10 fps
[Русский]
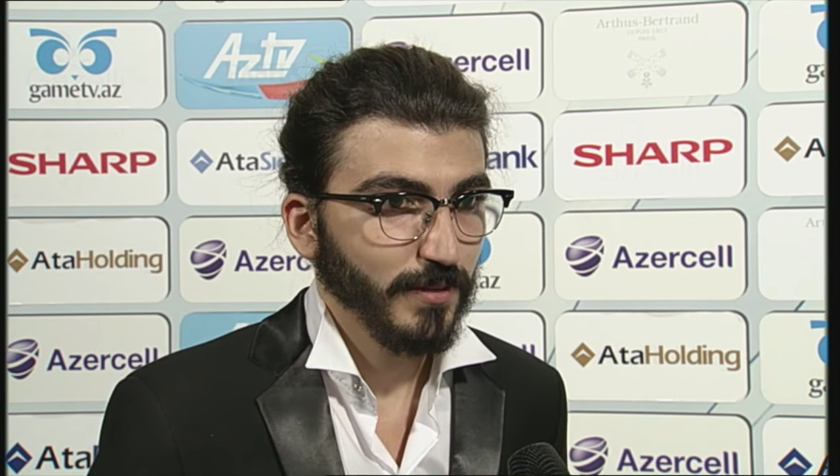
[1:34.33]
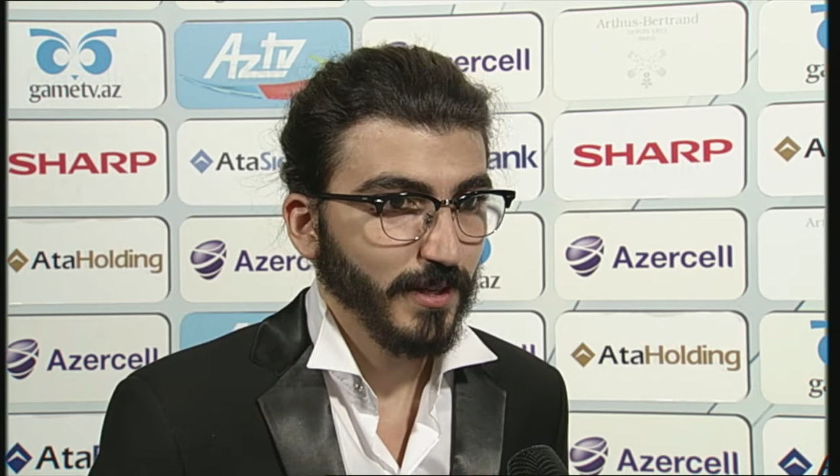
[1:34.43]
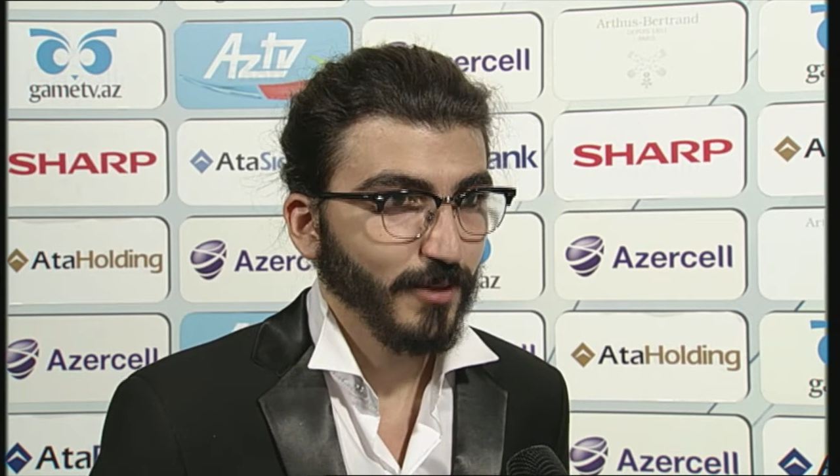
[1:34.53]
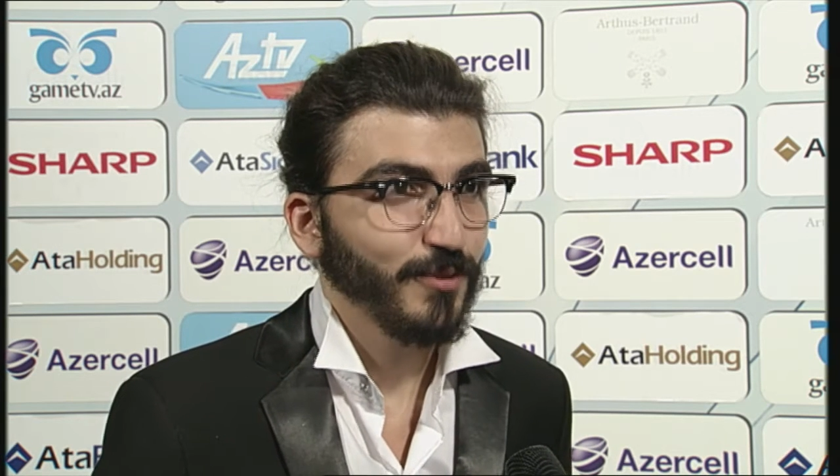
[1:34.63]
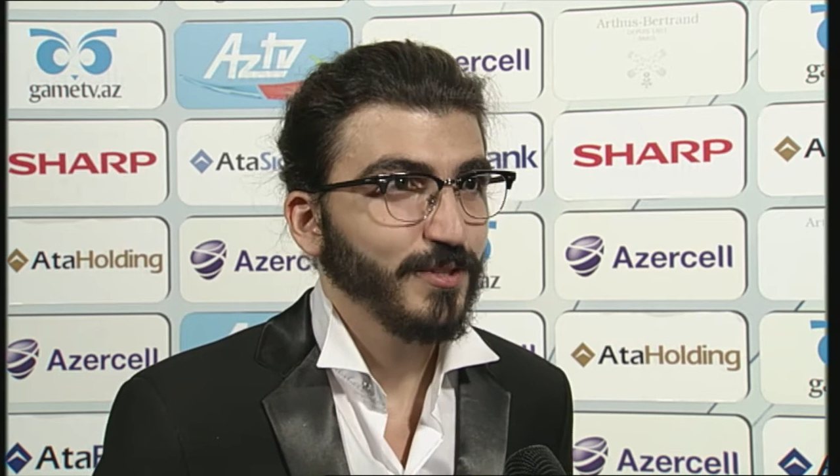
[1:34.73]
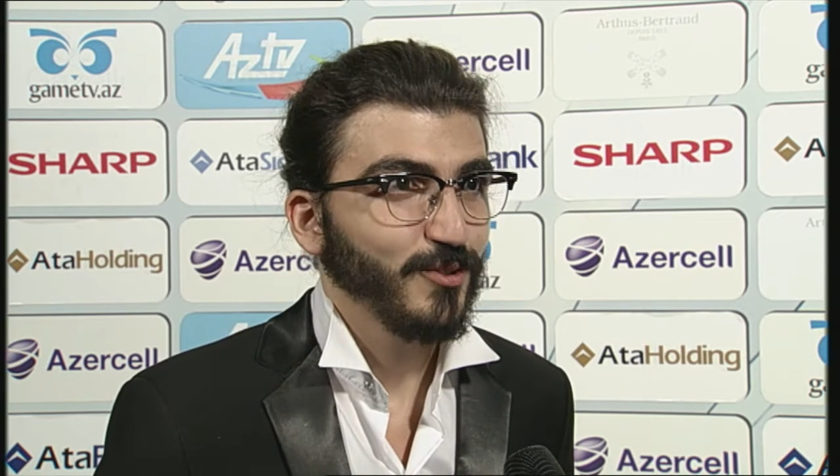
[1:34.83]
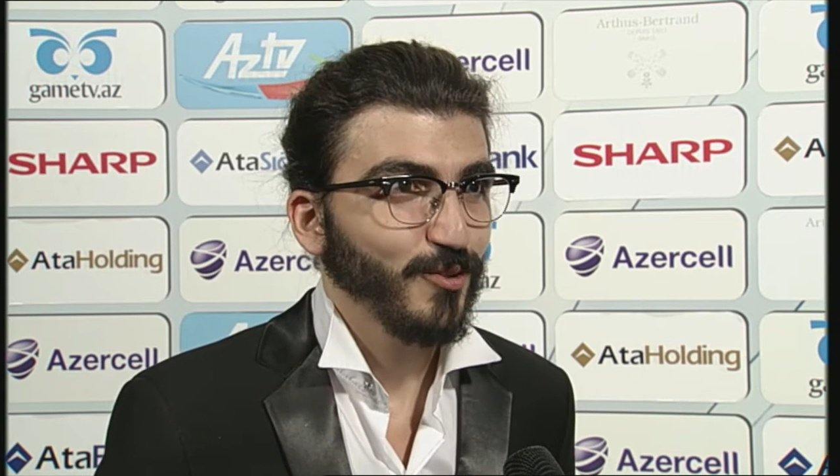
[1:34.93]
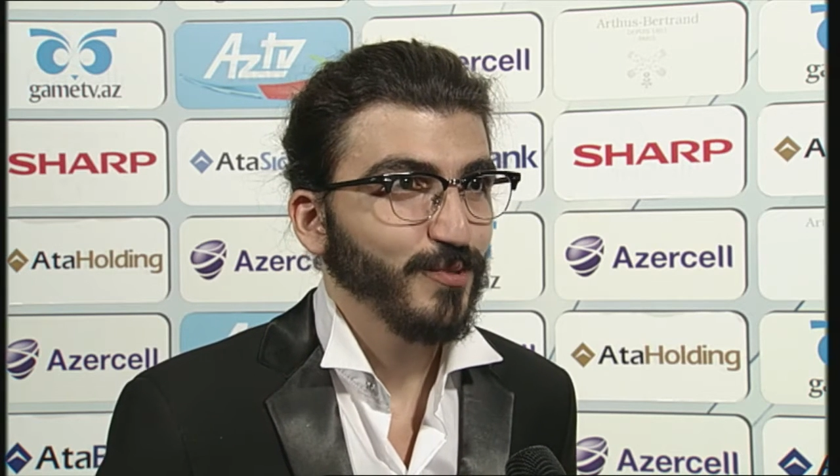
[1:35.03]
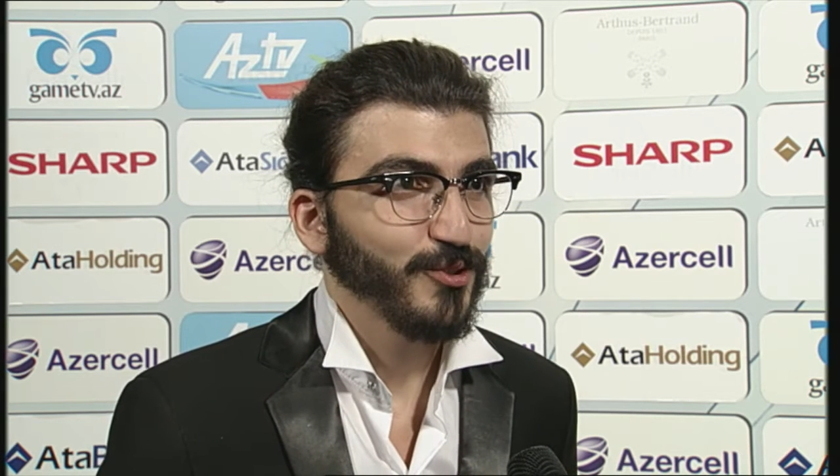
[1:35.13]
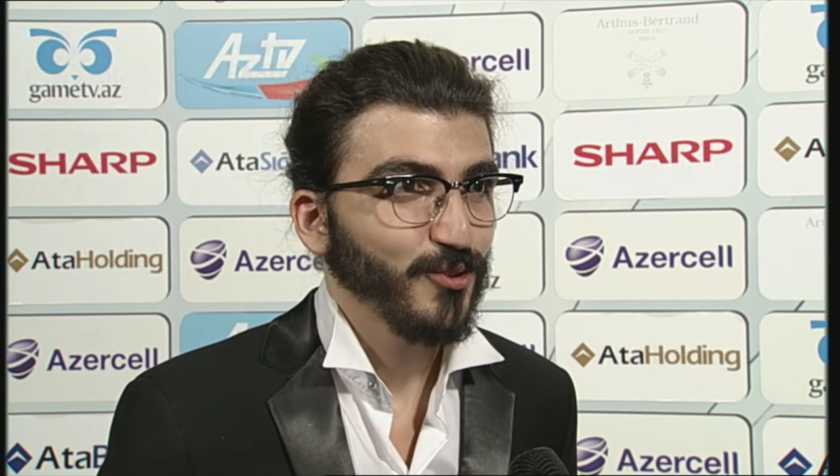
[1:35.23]
она находится за
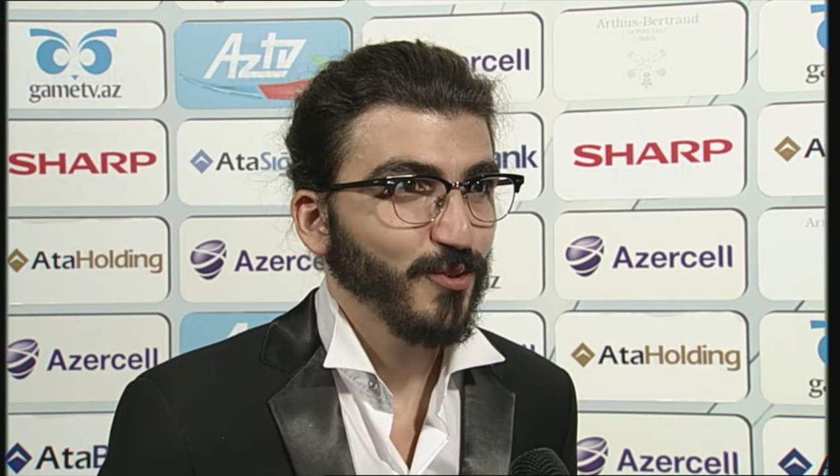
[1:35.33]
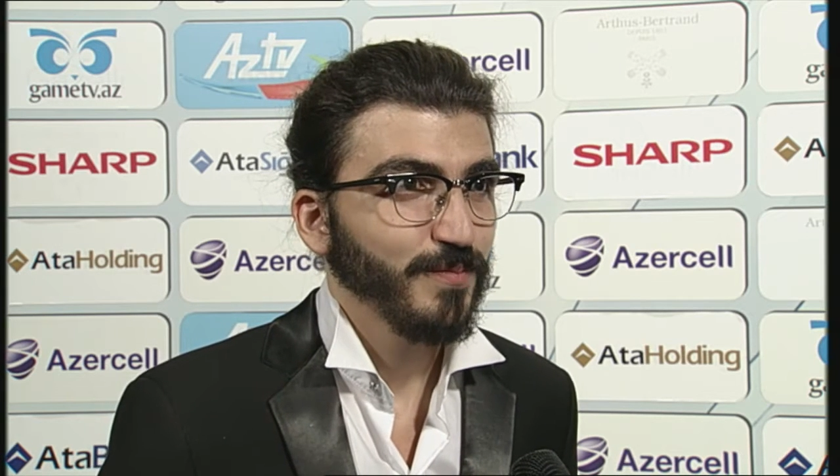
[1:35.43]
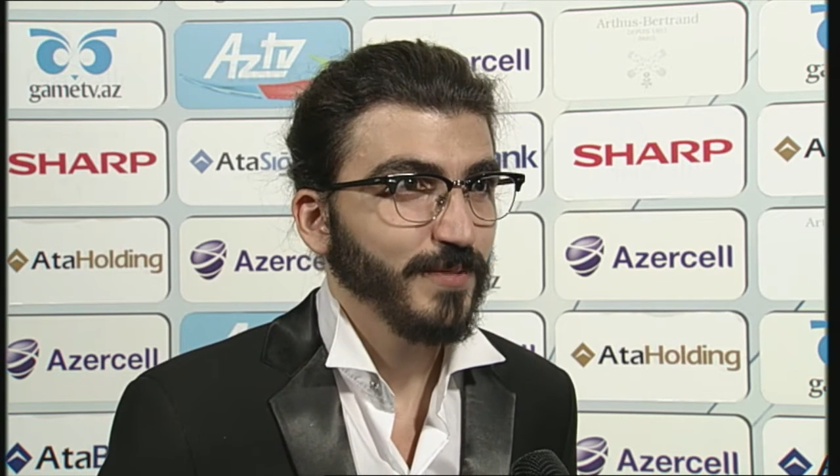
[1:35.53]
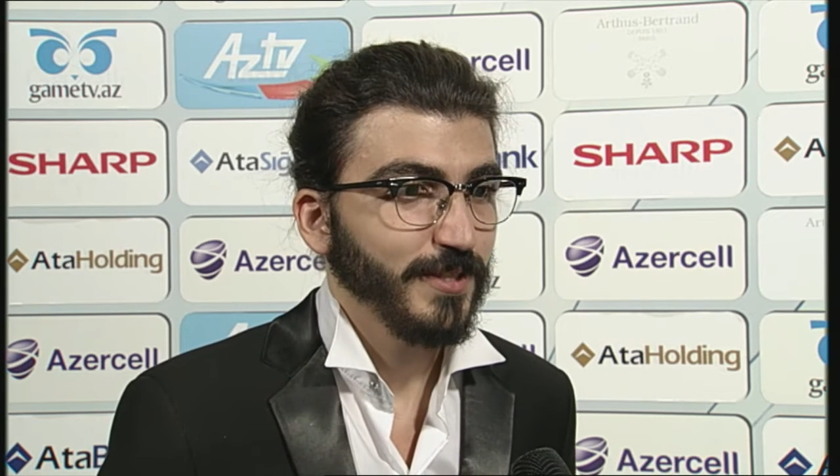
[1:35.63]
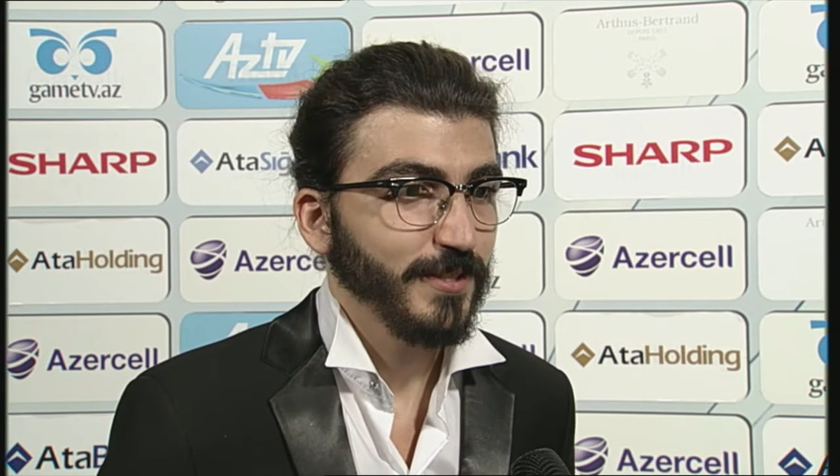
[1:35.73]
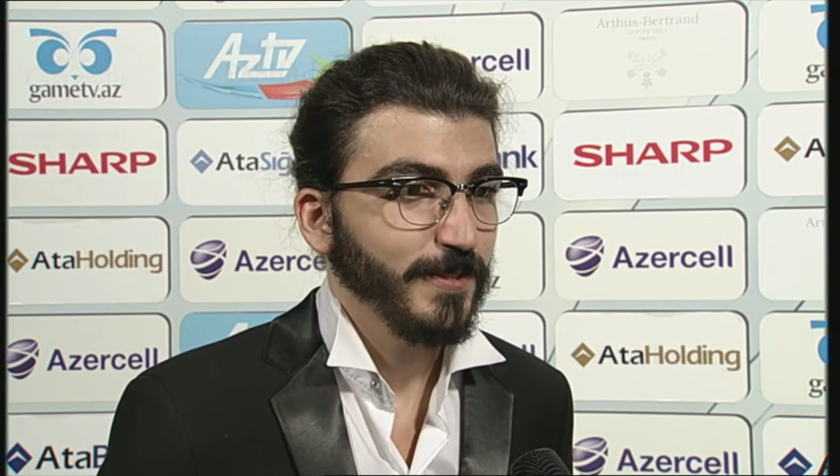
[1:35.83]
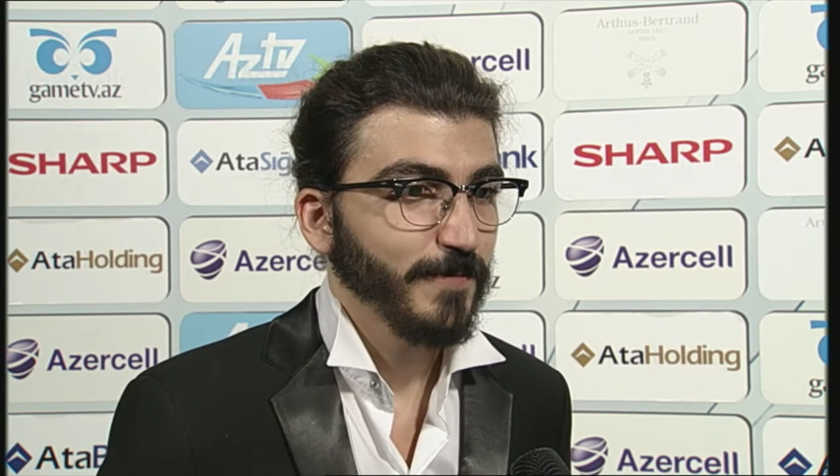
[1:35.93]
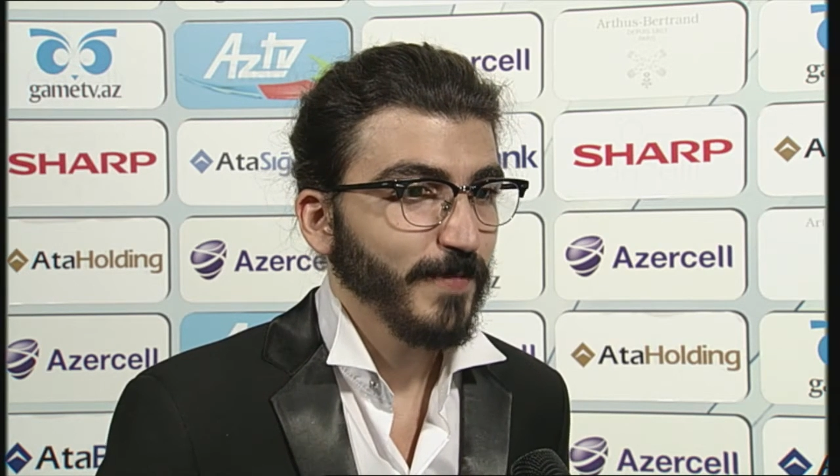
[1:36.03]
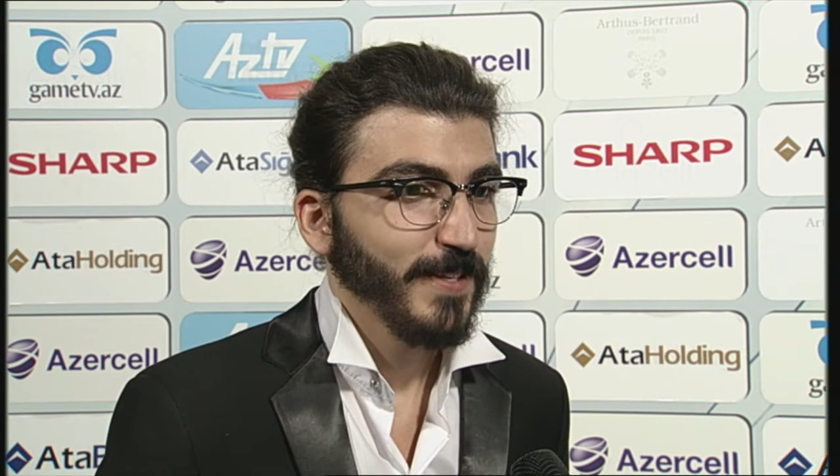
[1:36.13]
рубежом и